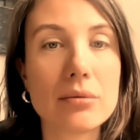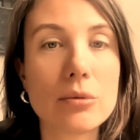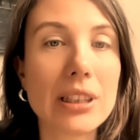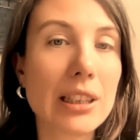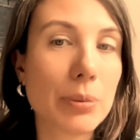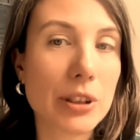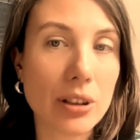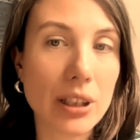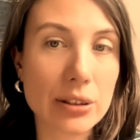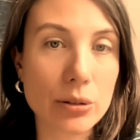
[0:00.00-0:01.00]
¿Cuántas
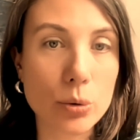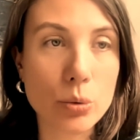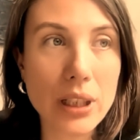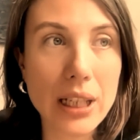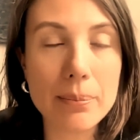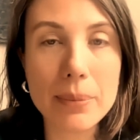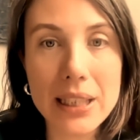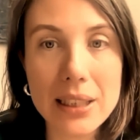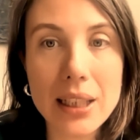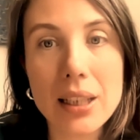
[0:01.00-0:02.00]
personas son? Una,
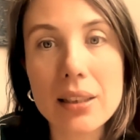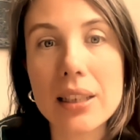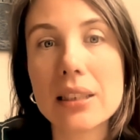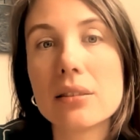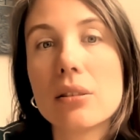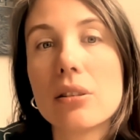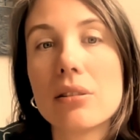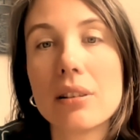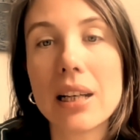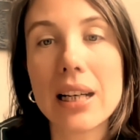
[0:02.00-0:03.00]
veinte.
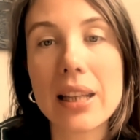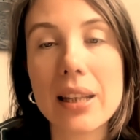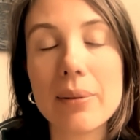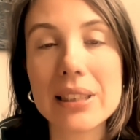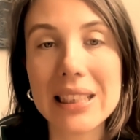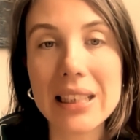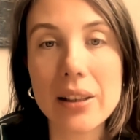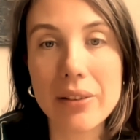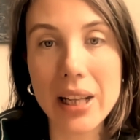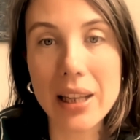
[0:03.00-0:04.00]
Esto hace bastante
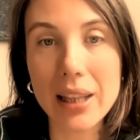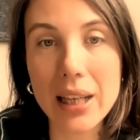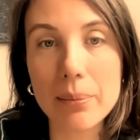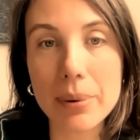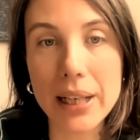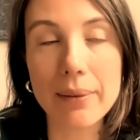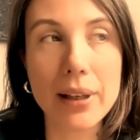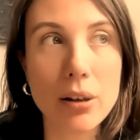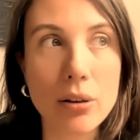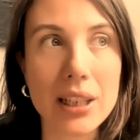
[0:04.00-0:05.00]
diferencia para
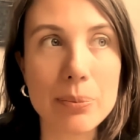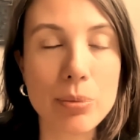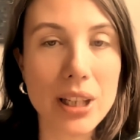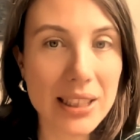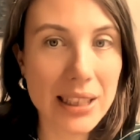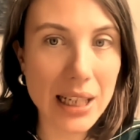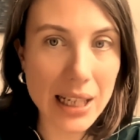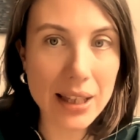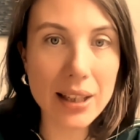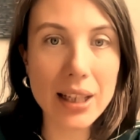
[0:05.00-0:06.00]
ver lo que puedes llegar
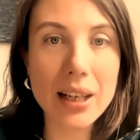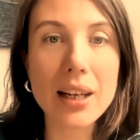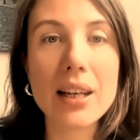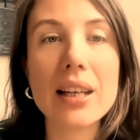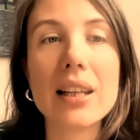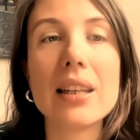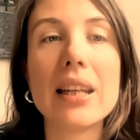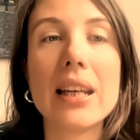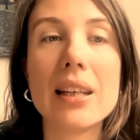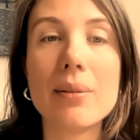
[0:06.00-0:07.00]
a hacer
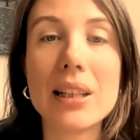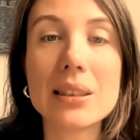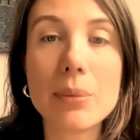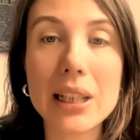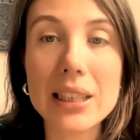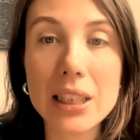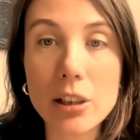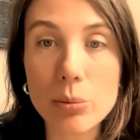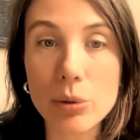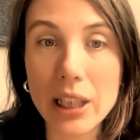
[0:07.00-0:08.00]
de niveles de marketing y
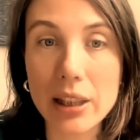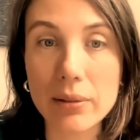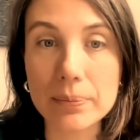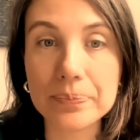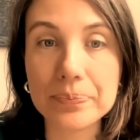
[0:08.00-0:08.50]
comunicación.